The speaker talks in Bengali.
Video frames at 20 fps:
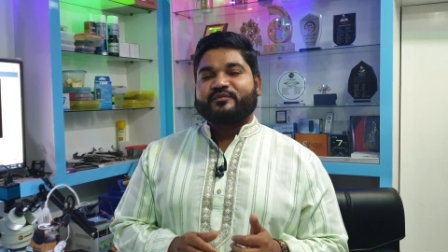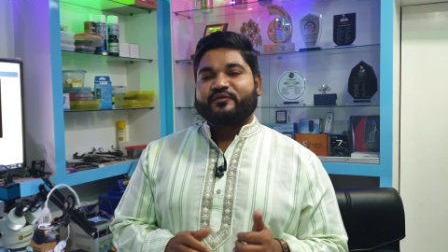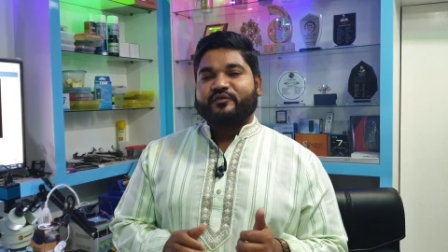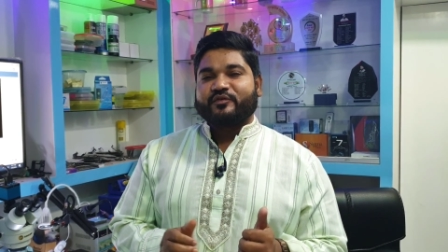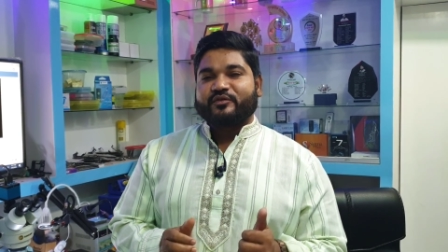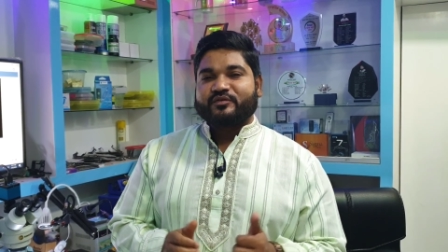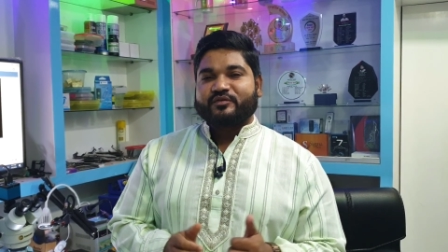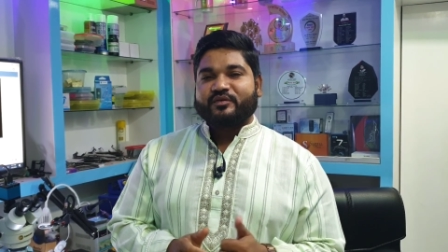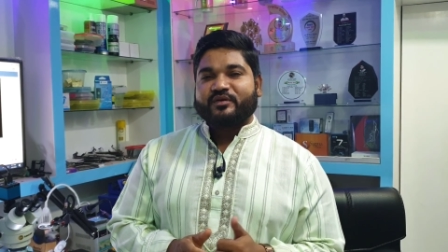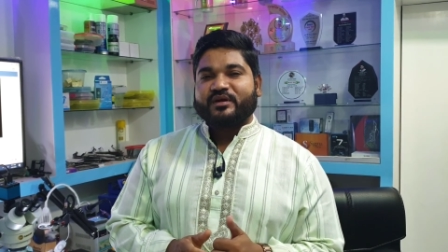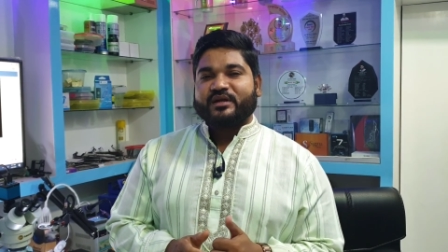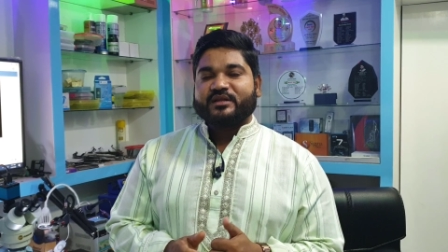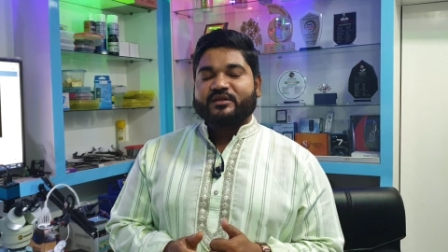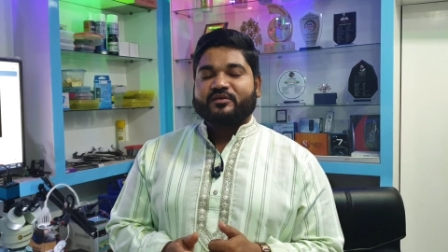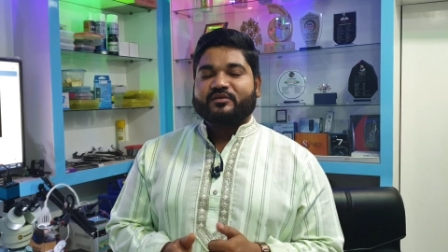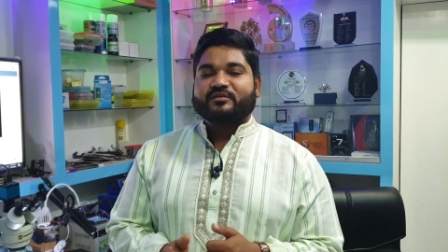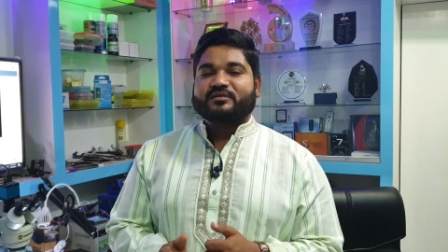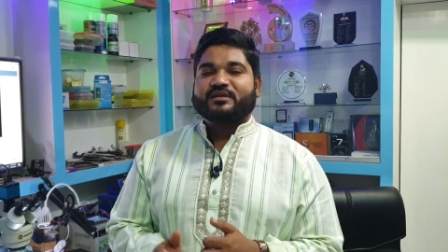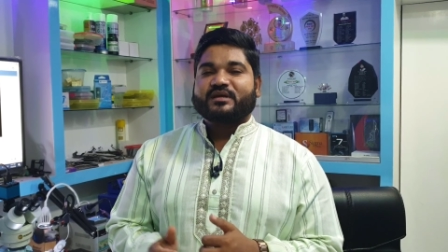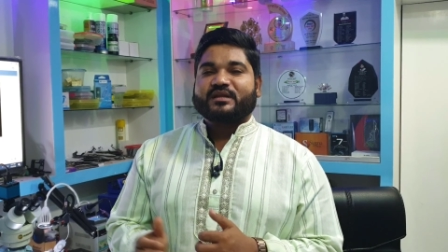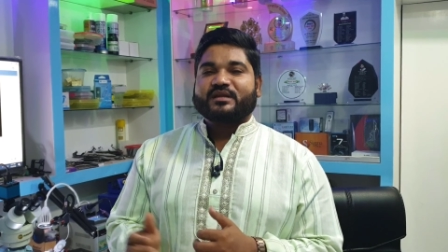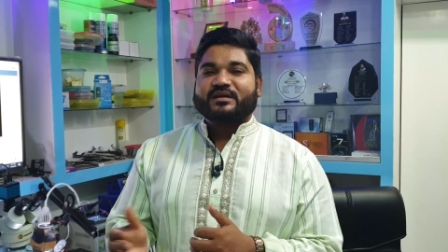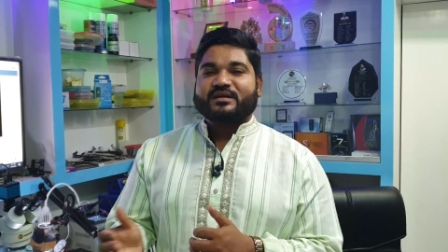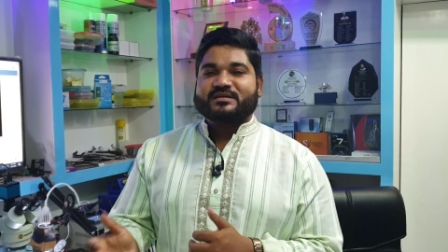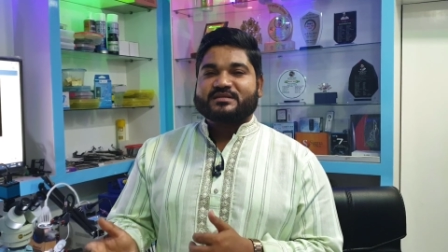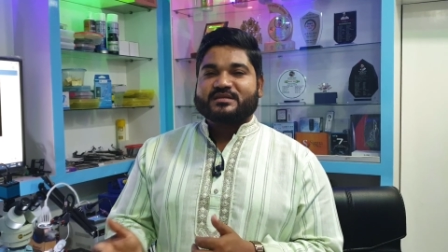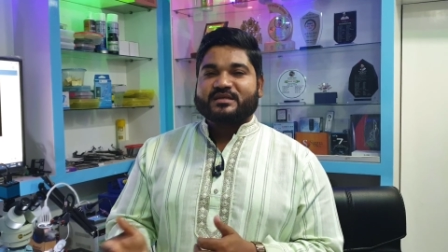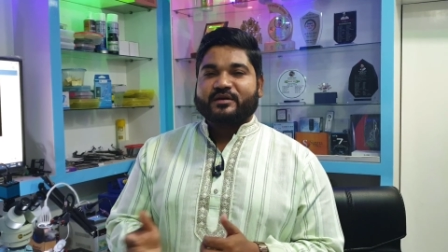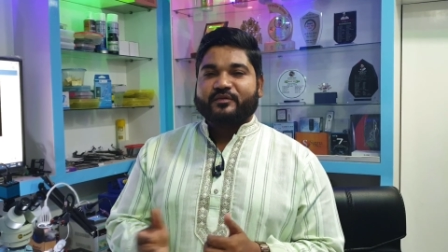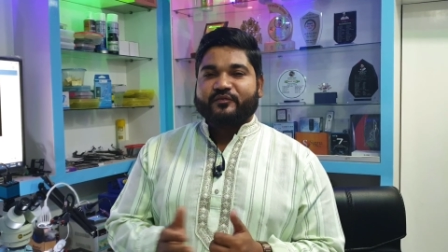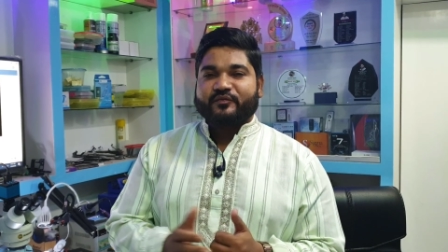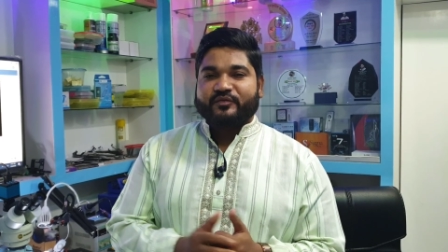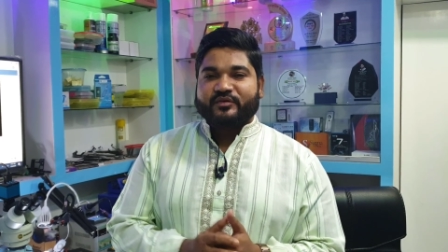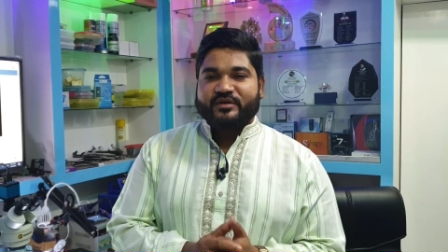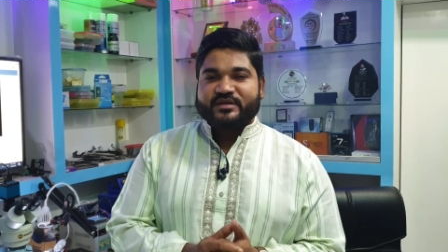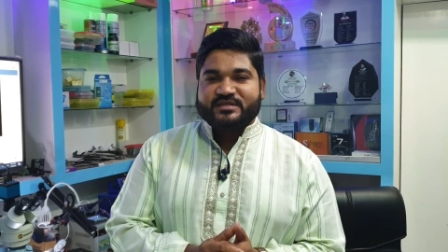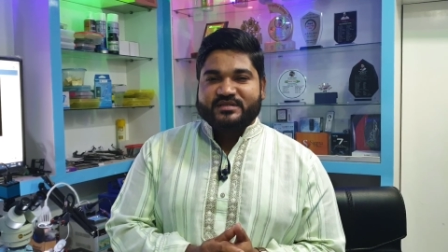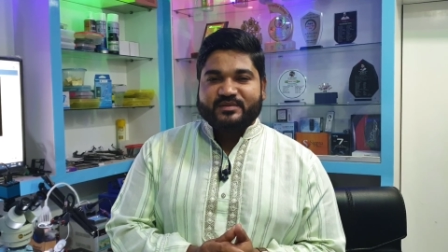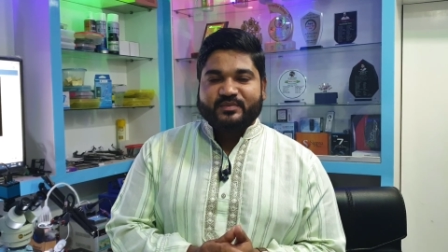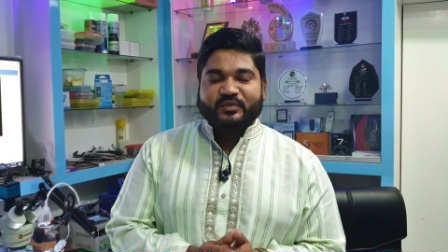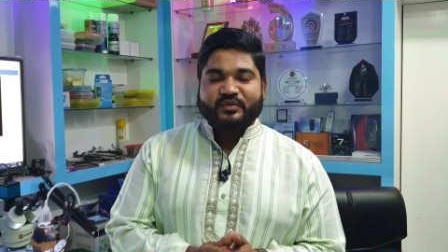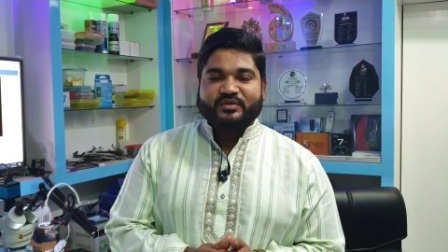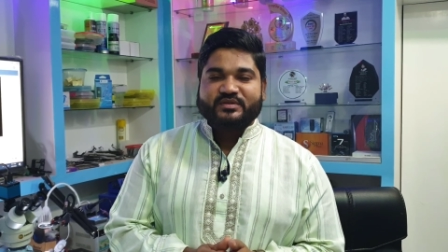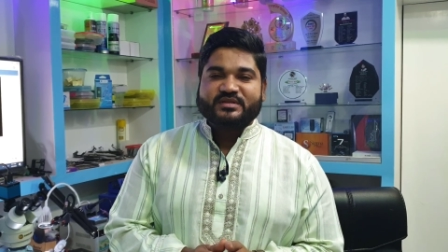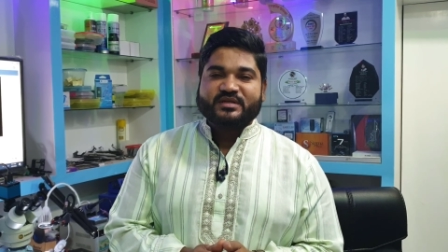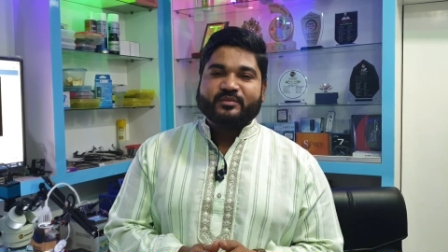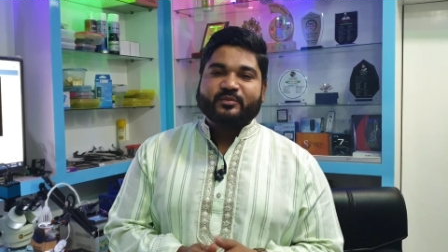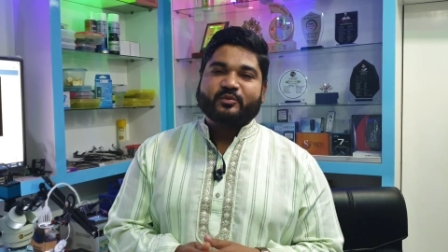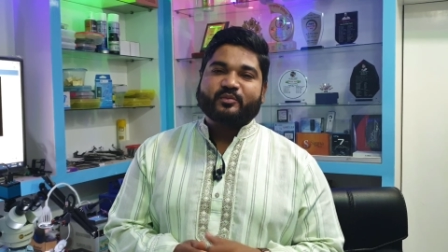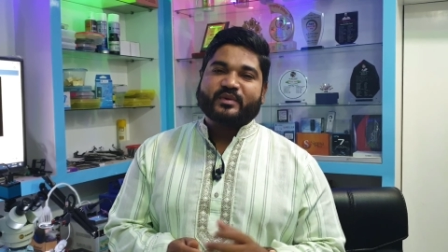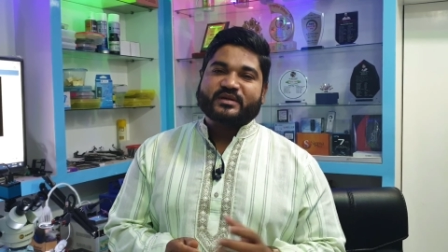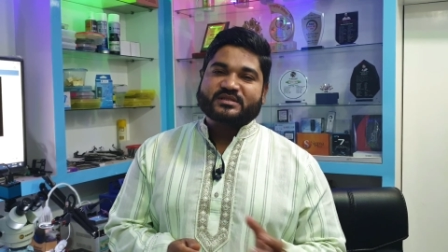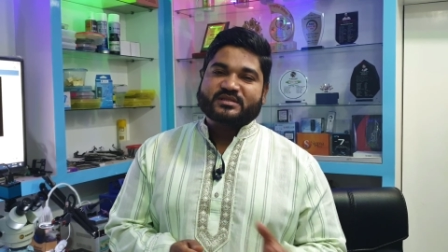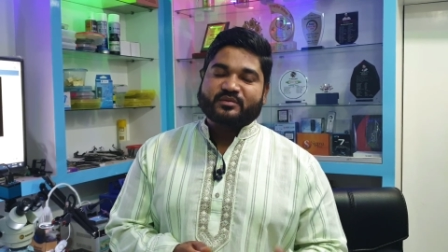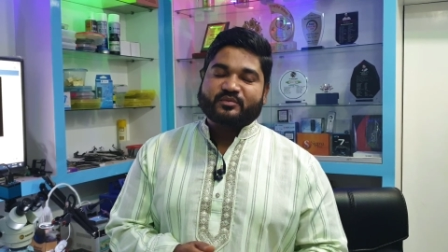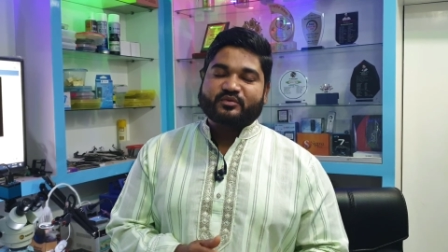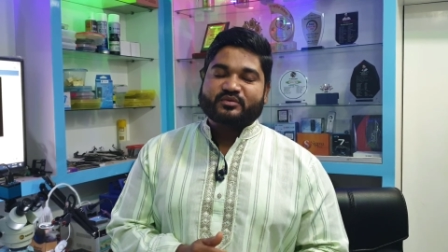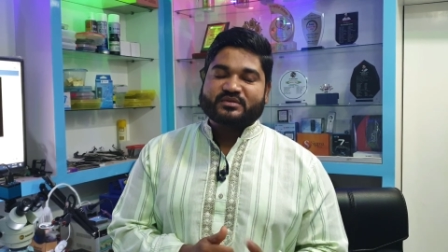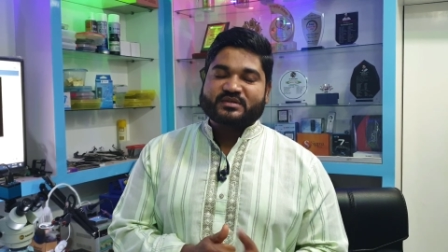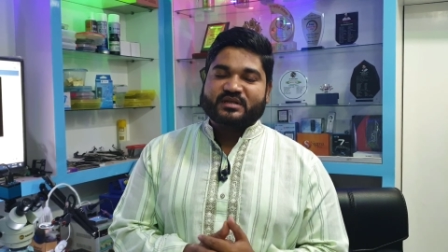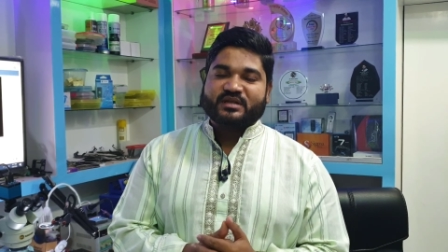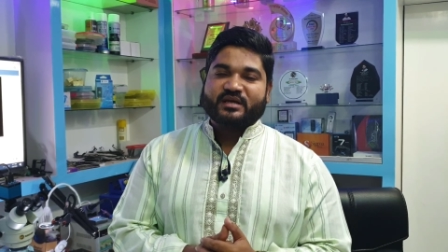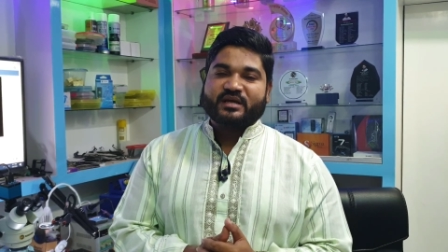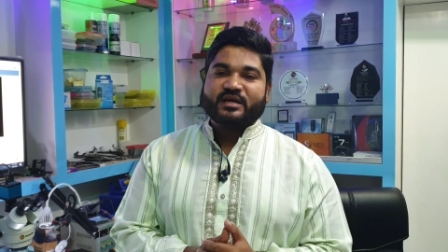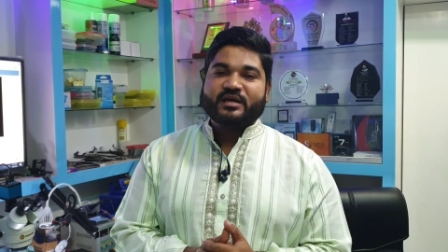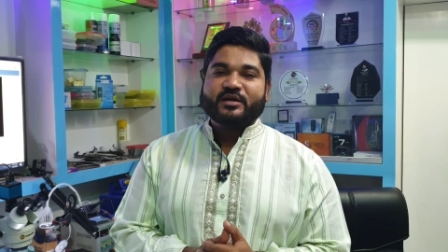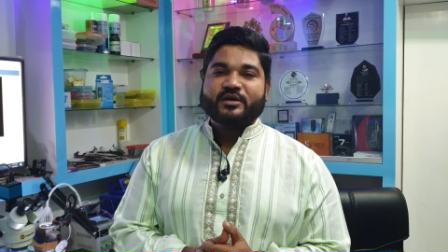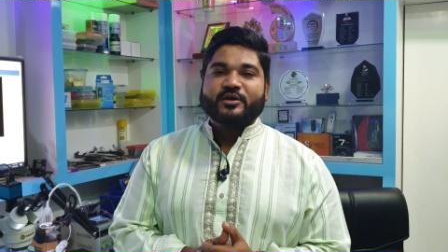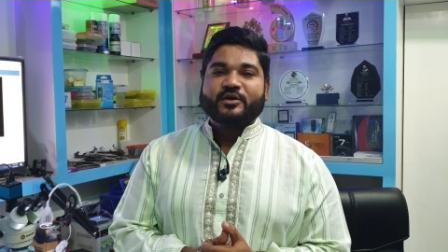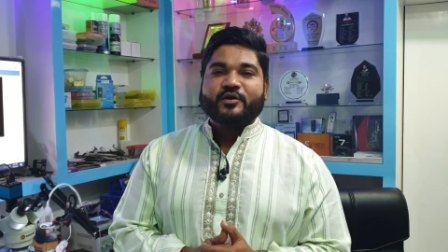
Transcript: ফোন করলে তখন তাদের কাছ থেকে ফোন রিসিভ করছে বাসায় বসে থেকে